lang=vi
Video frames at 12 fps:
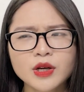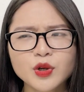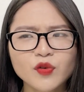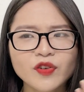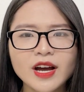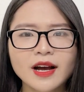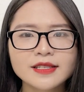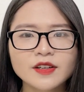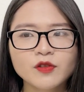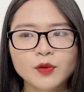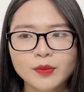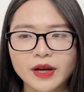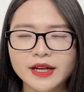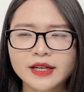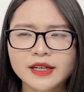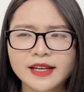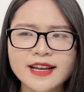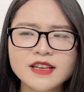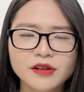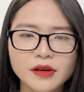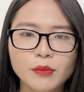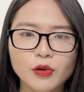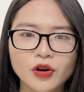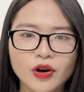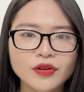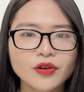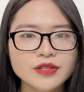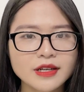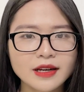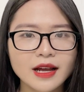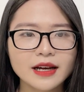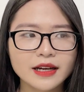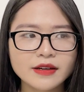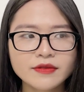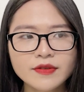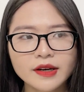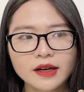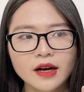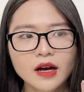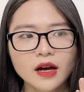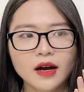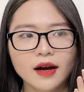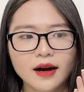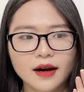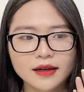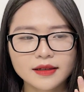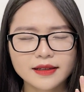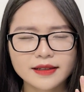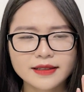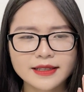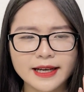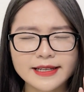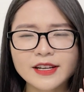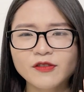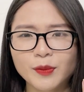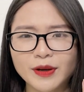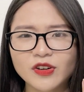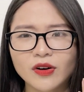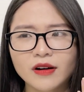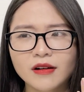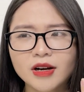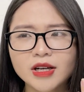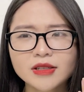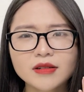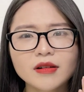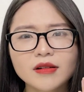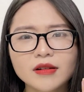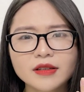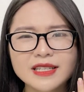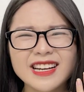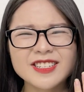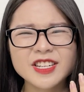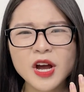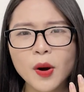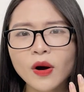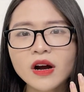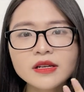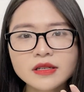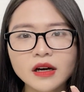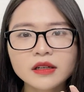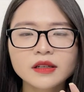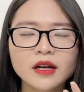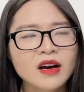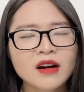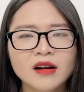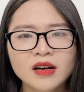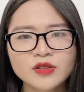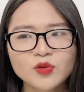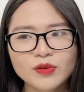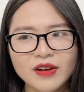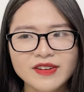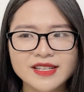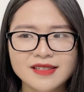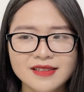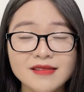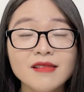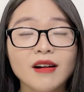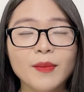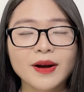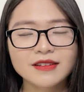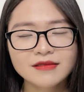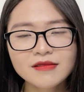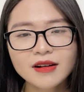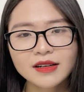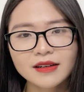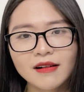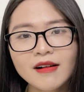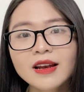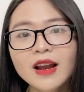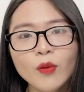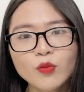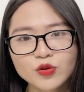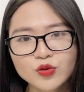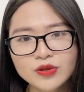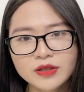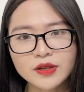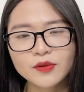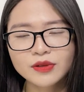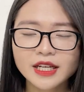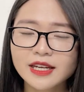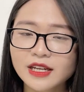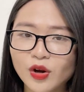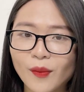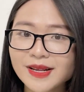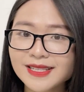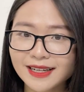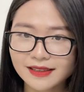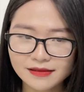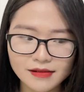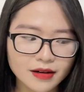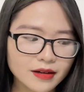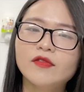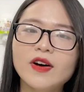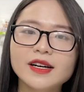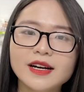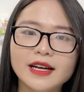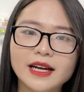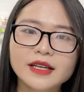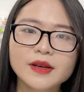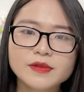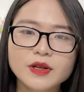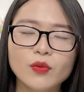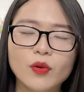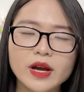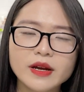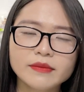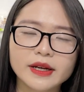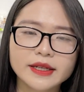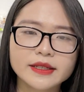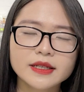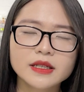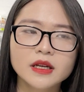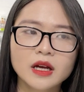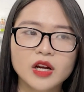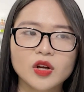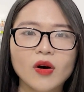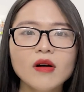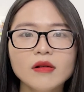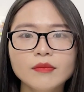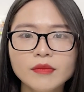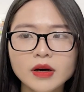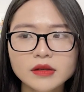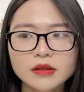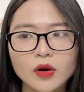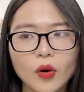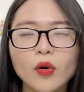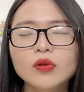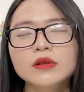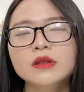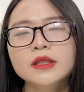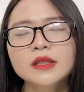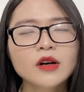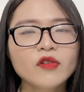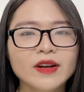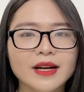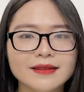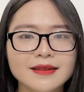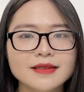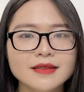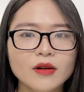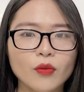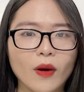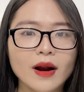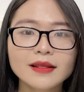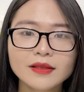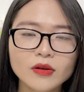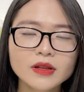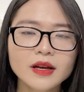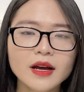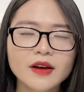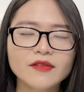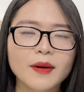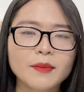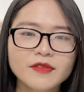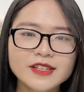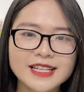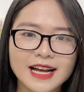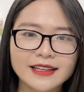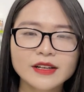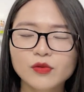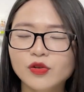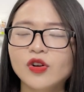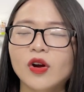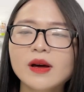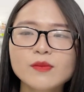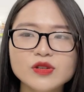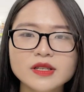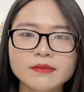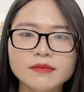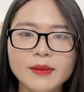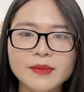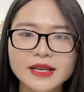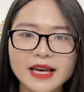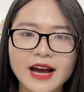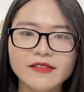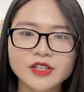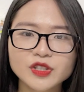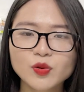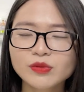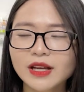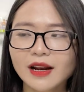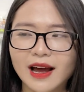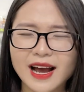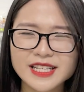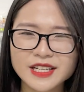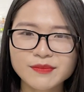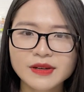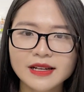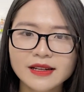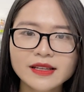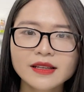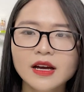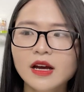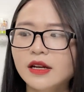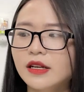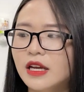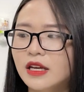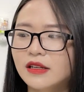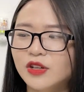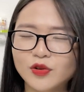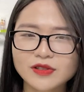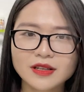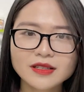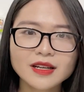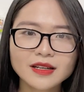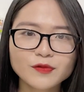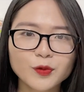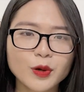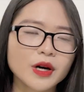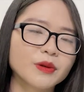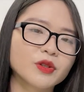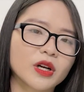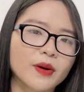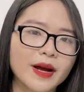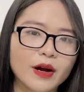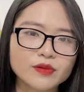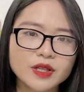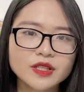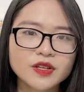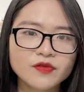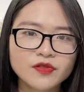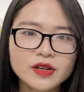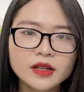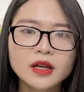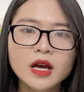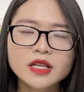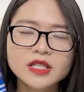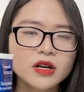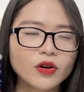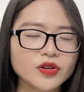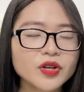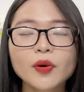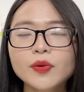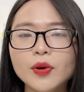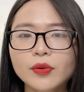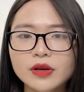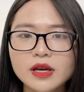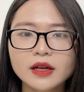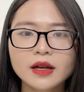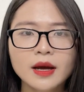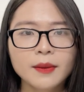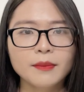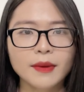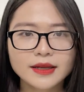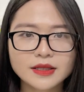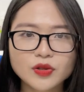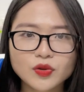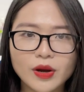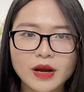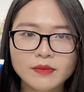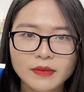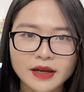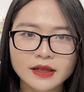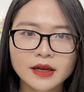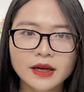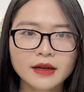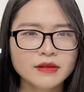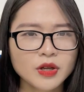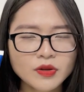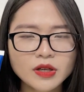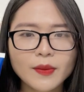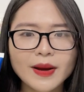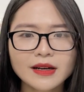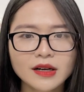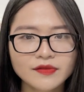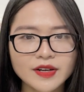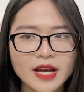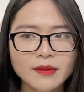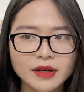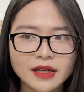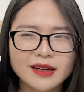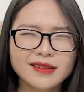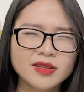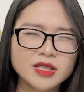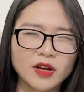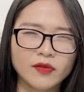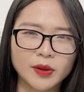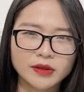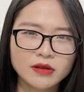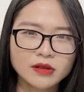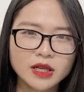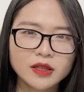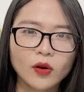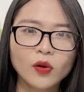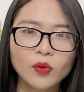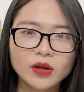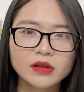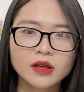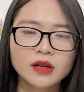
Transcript: Đối với sản phẩm này, cái nhược điểm của nó đó chính là cái việc cái sản phẩm này nó dạng gel hơi trơn, chúng ta phải rửa bằng nước hơi lâu một chút xíu thì nó mới sạch được. Và khả năng kiềm dầu của em này thì nó ở mức ổn chứ không phải là thực sự quá là tốt. Và với giá thành của nó là 130k với dung tích là 200ml thì nó rất phù hợp cho các bạn học sinh sinh viên chưa có nhiều điều kiện mà sử dụng em này. Nếu như các bạn hợp với em này thì sản phẩm này cực kỳ tốt luôn.